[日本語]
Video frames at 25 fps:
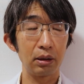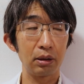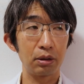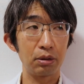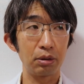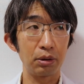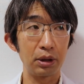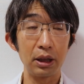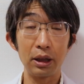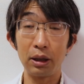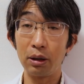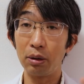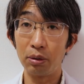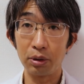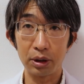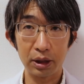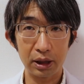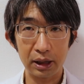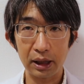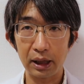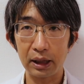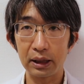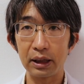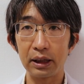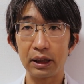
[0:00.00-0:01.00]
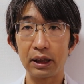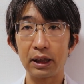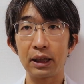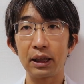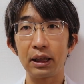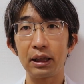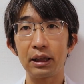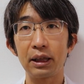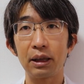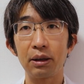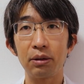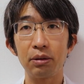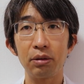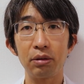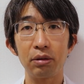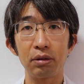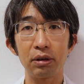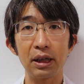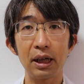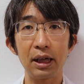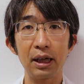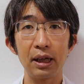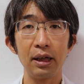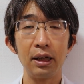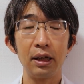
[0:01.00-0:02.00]
袖に置き換えていただいた方
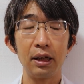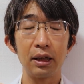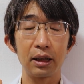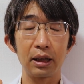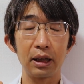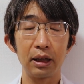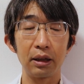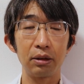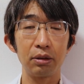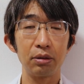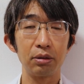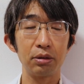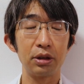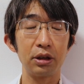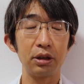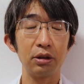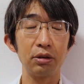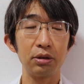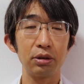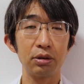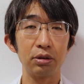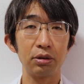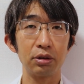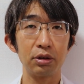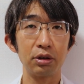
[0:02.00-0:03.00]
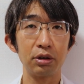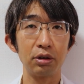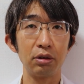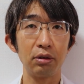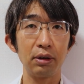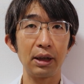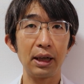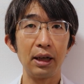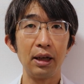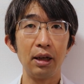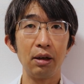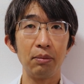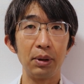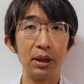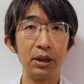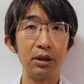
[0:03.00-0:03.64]
が血糖値の上昇は